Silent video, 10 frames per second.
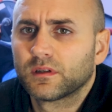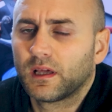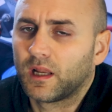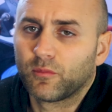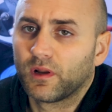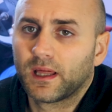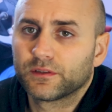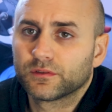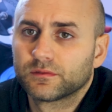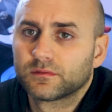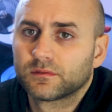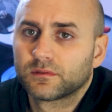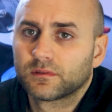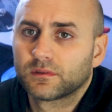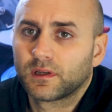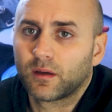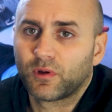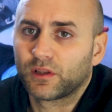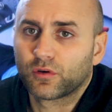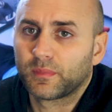E eh, l'ha mollato, l'ha
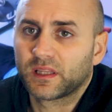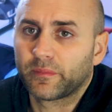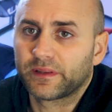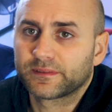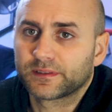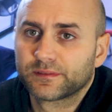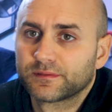mollato completamente.